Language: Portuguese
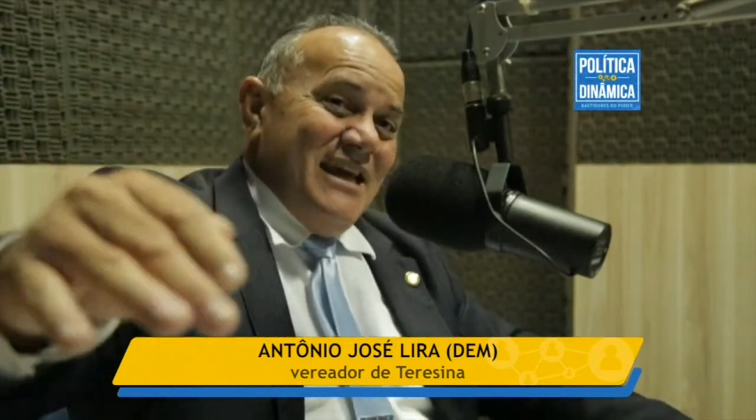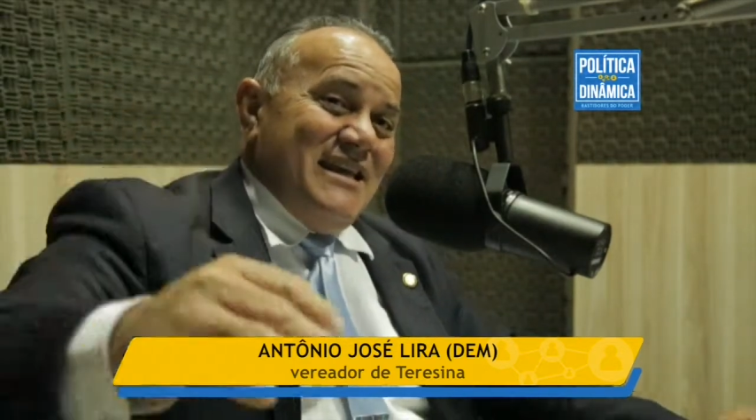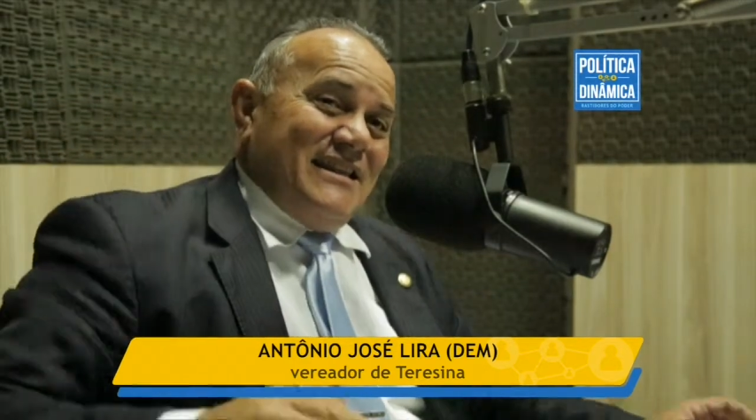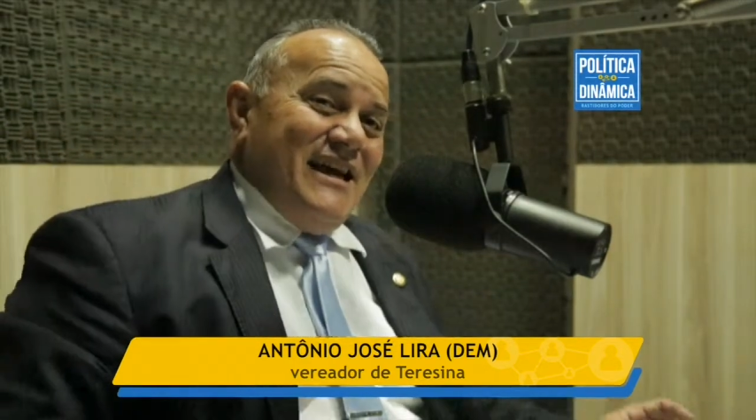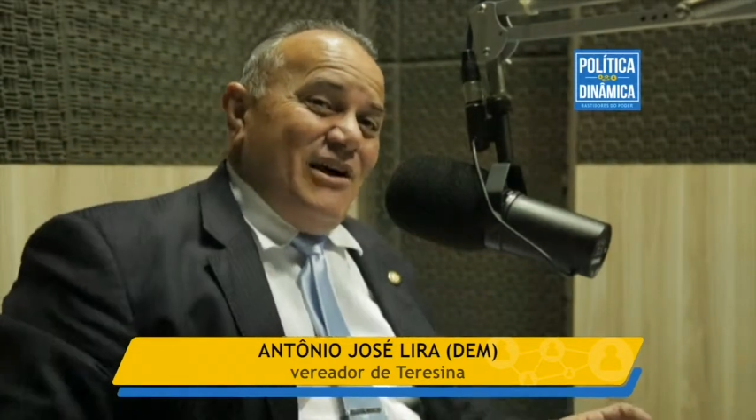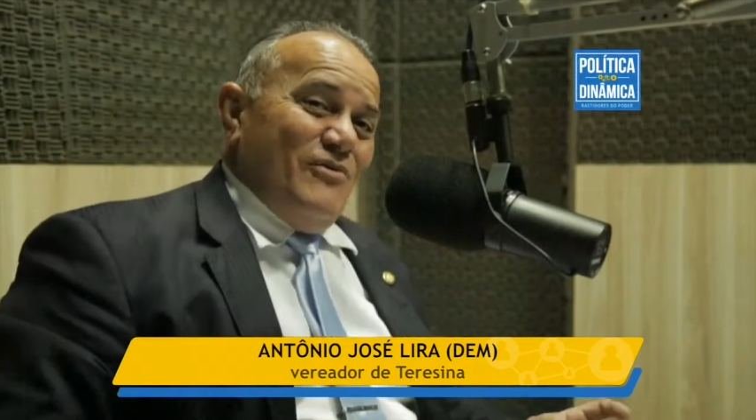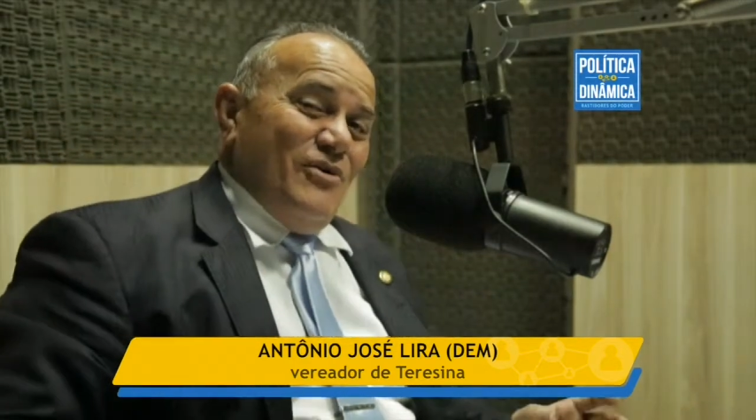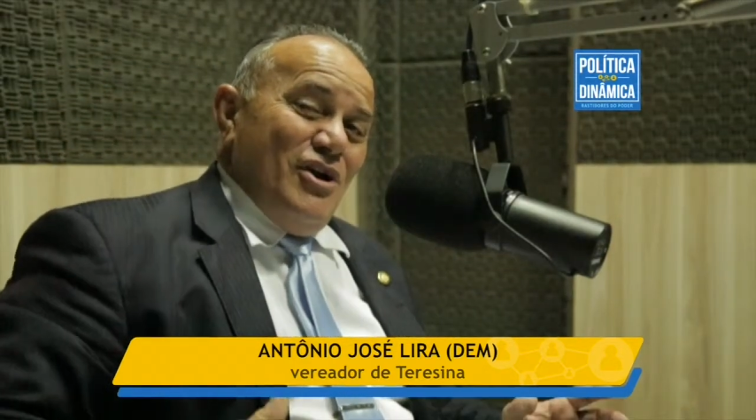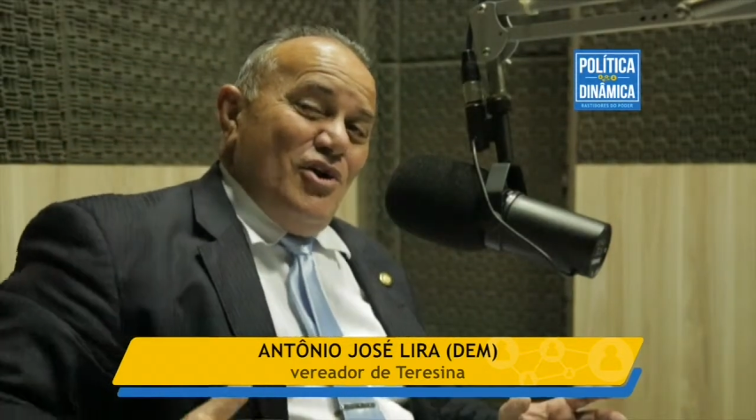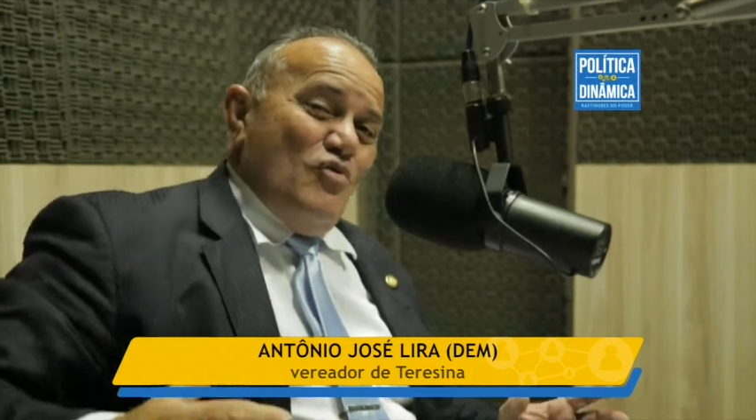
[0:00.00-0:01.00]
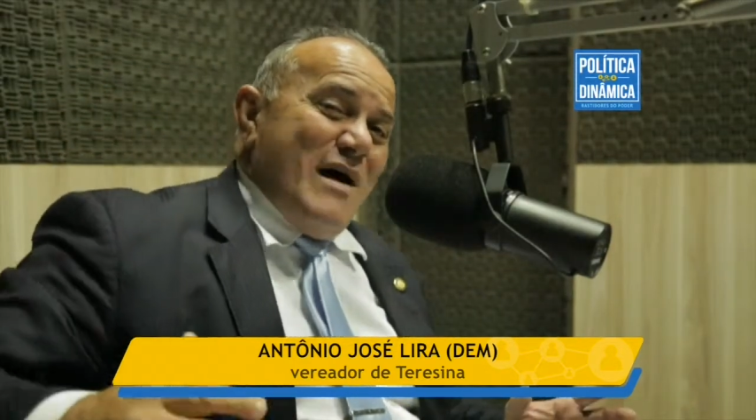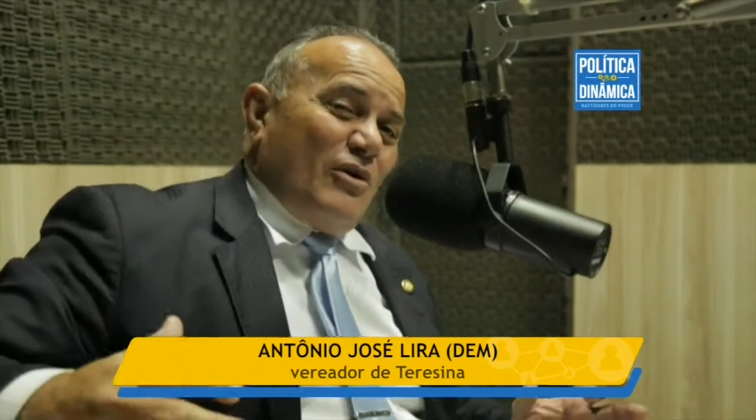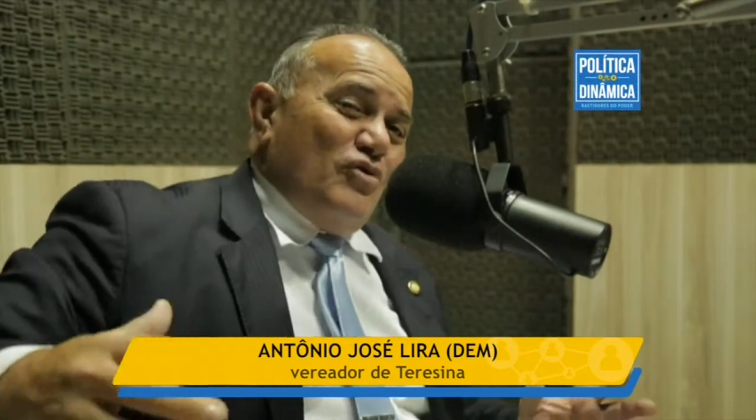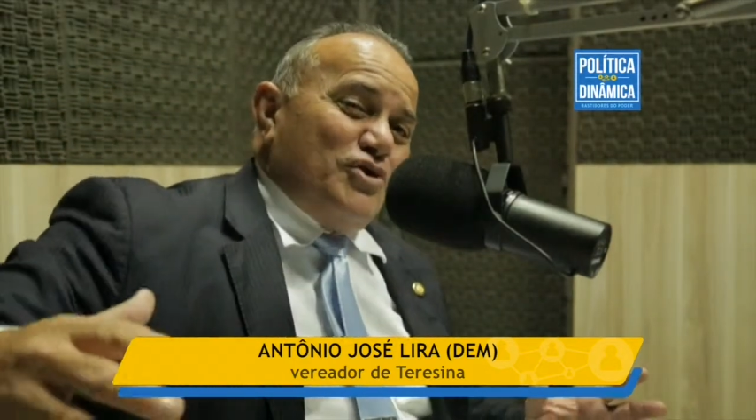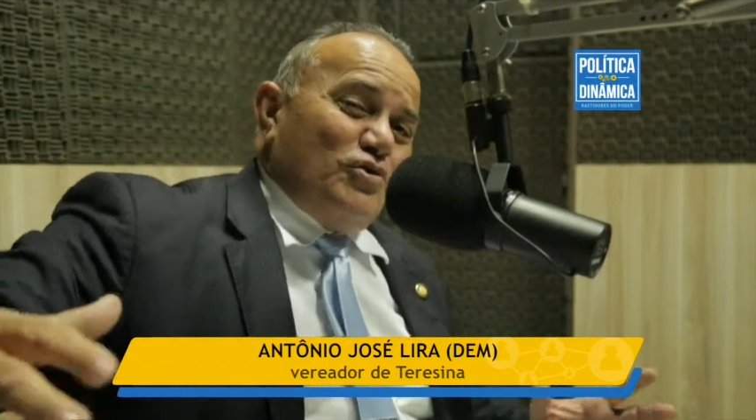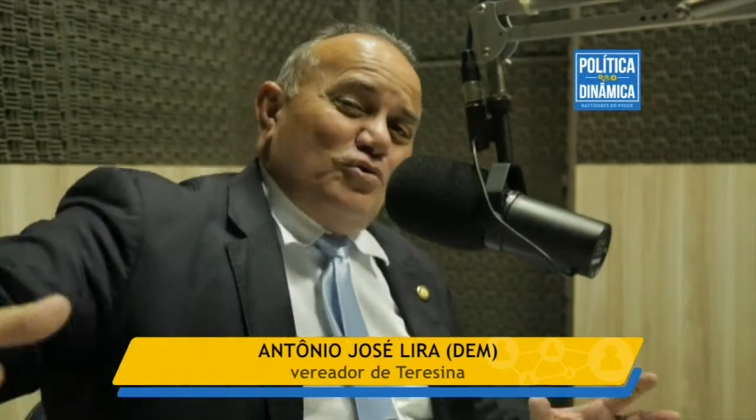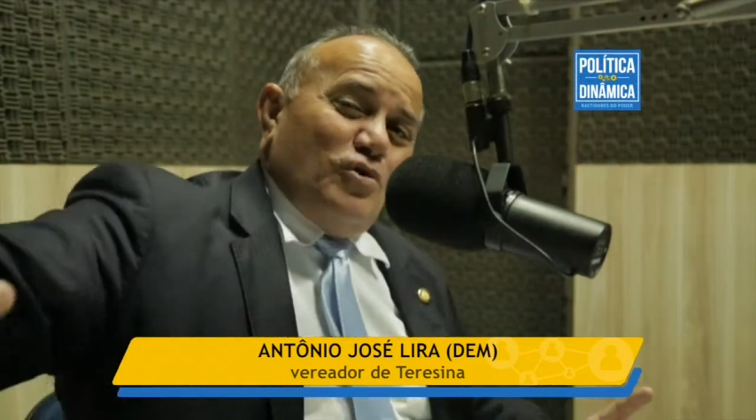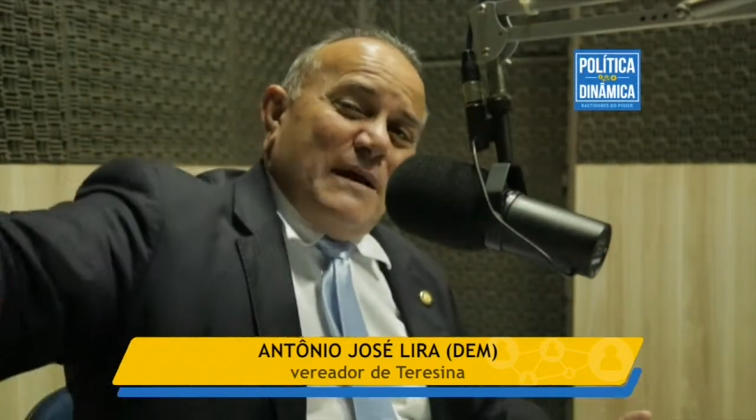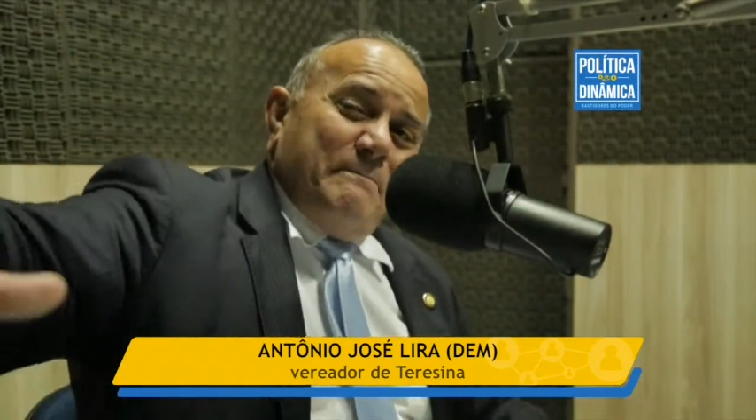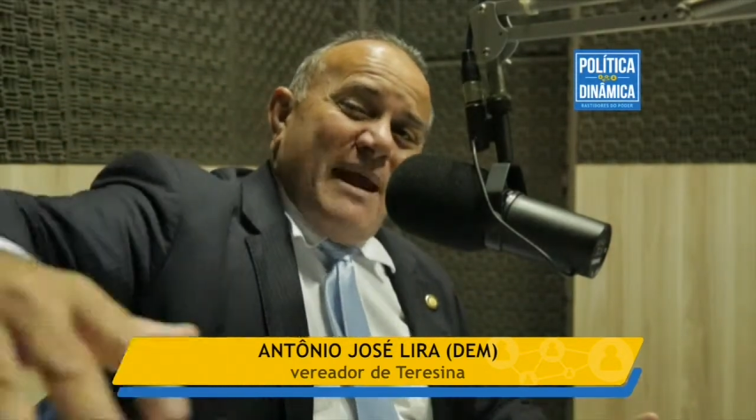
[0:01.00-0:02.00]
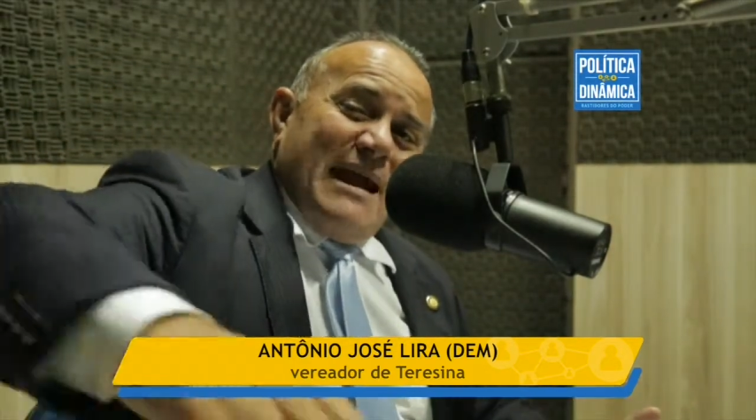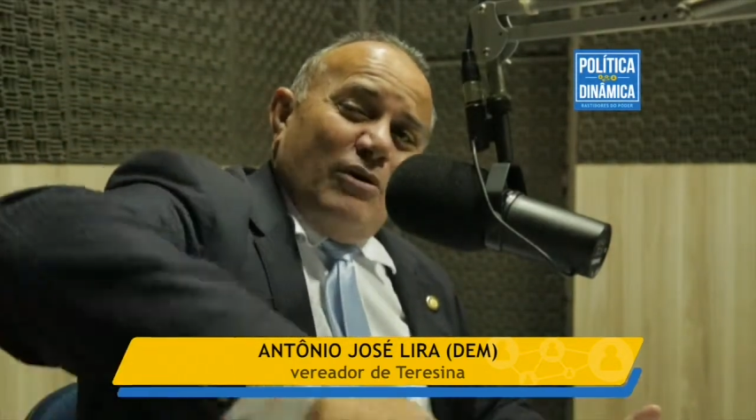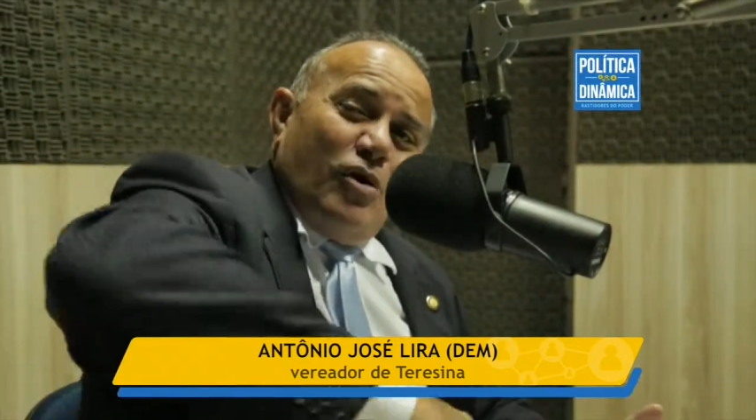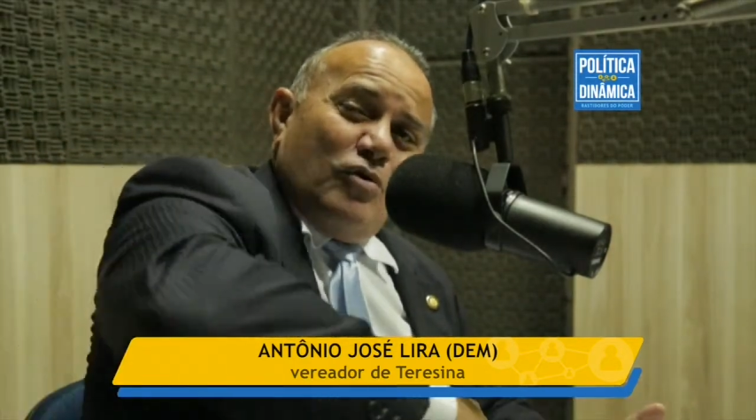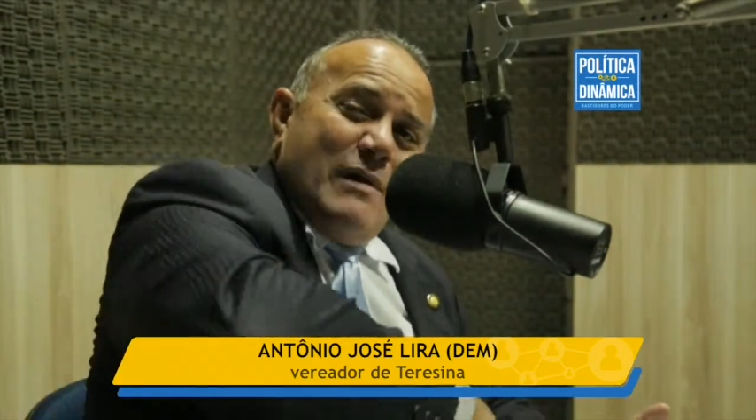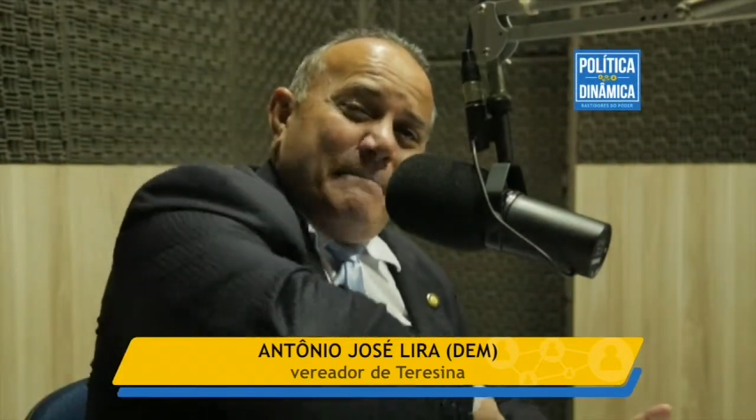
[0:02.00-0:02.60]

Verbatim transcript: Então, uma construtora pega logo